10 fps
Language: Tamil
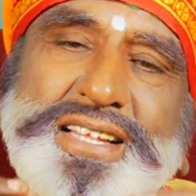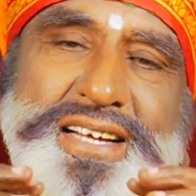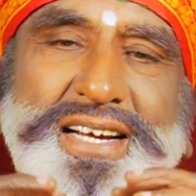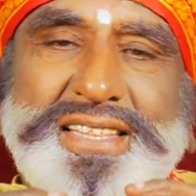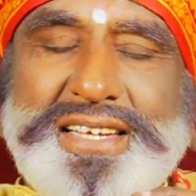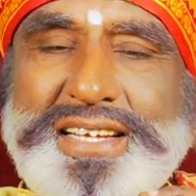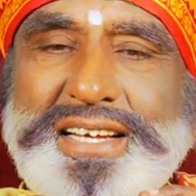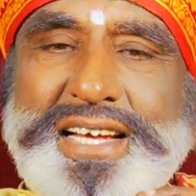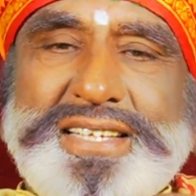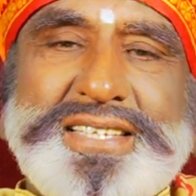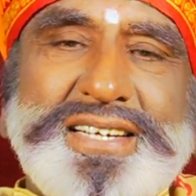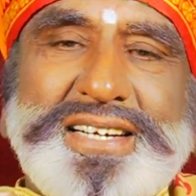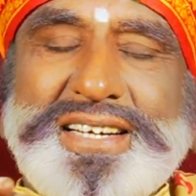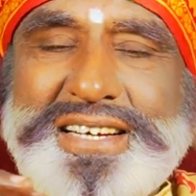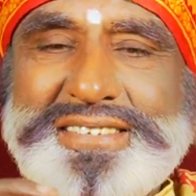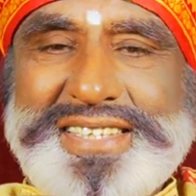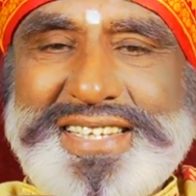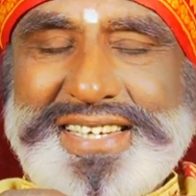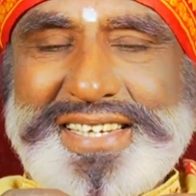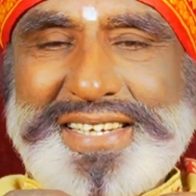அந்த காலத்தில் அரசர்கள்லாம்
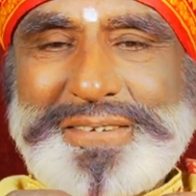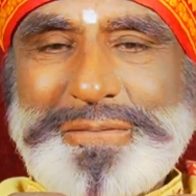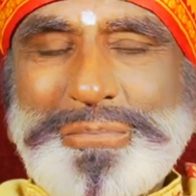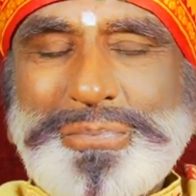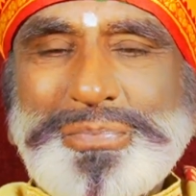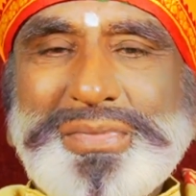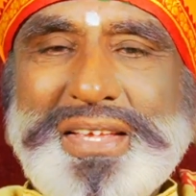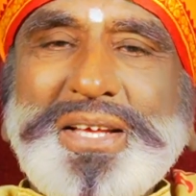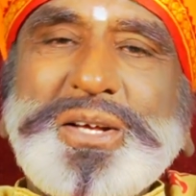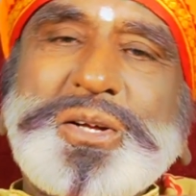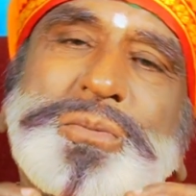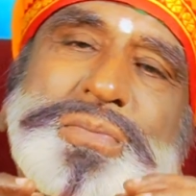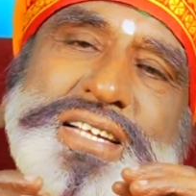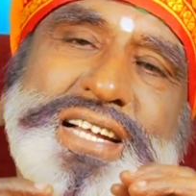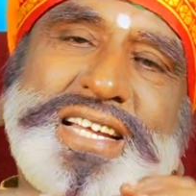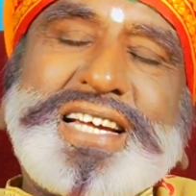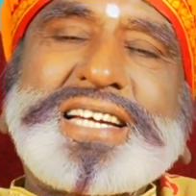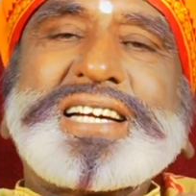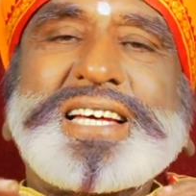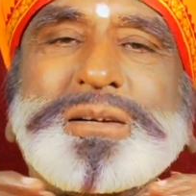வந்து ரொம்ப
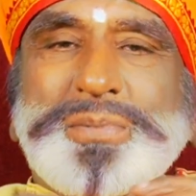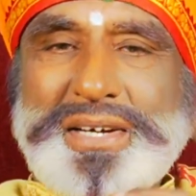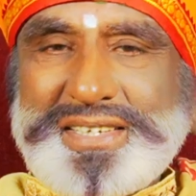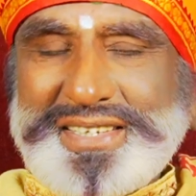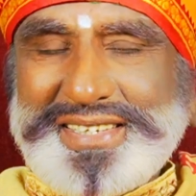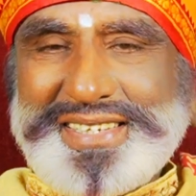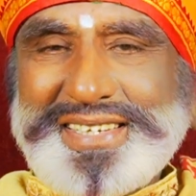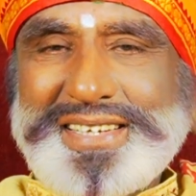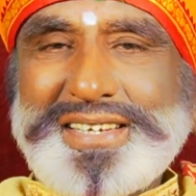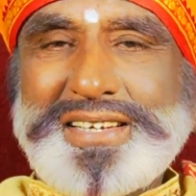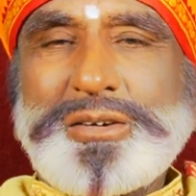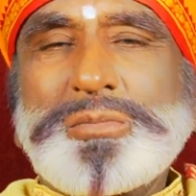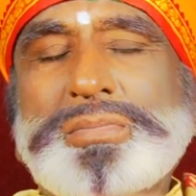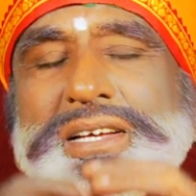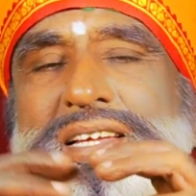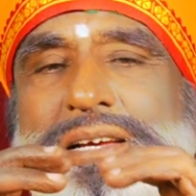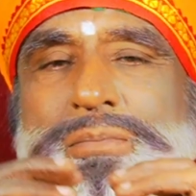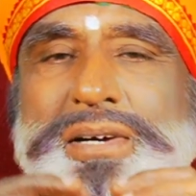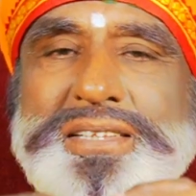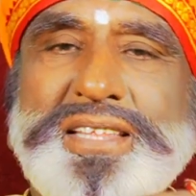டெடிக்கேட்டடாக இருப்பாங்க ரொம்ப
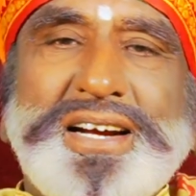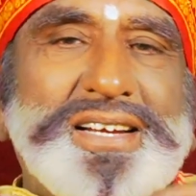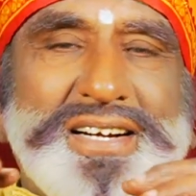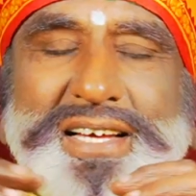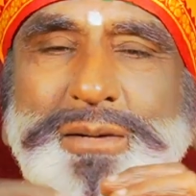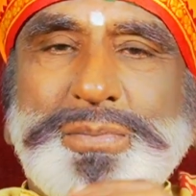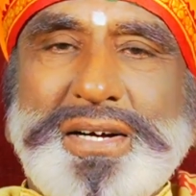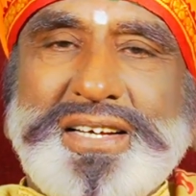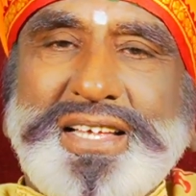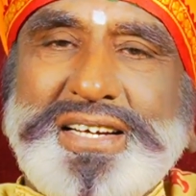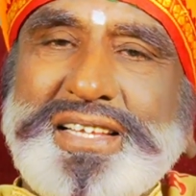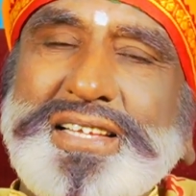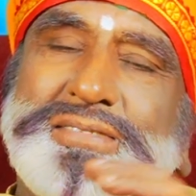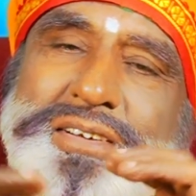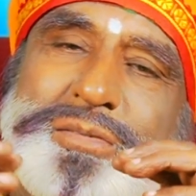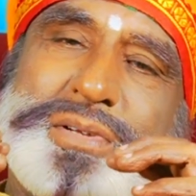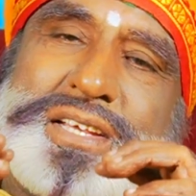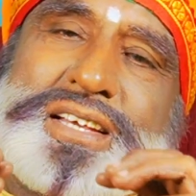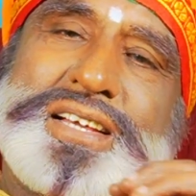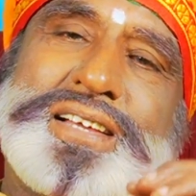இறை பக்தியாளர்களாக இருப்பாங்க அதனால தான் இவ்வளோ
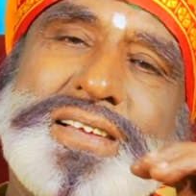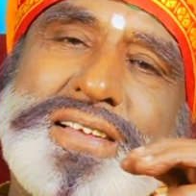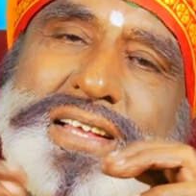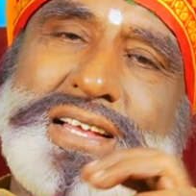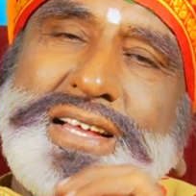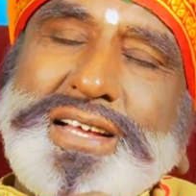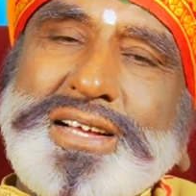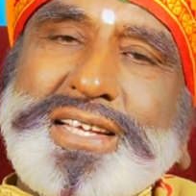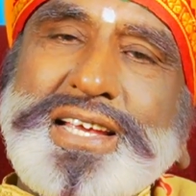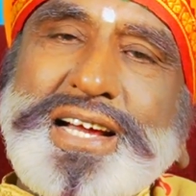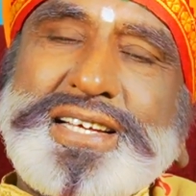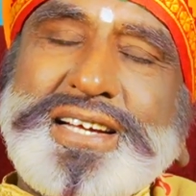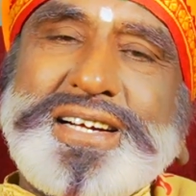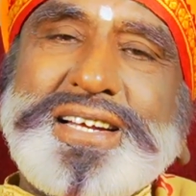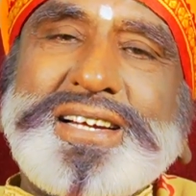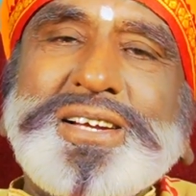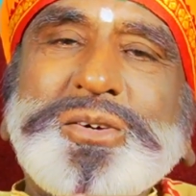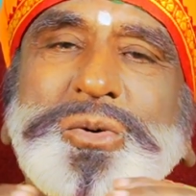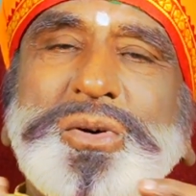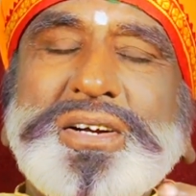பெரிய ஏக்கர்
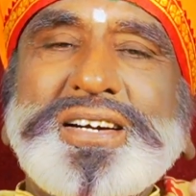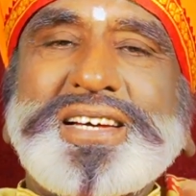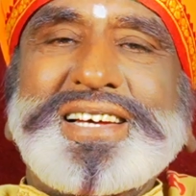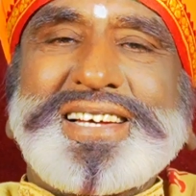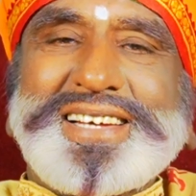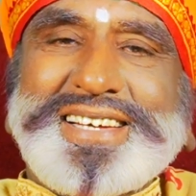கணக்கில் கோயில்களை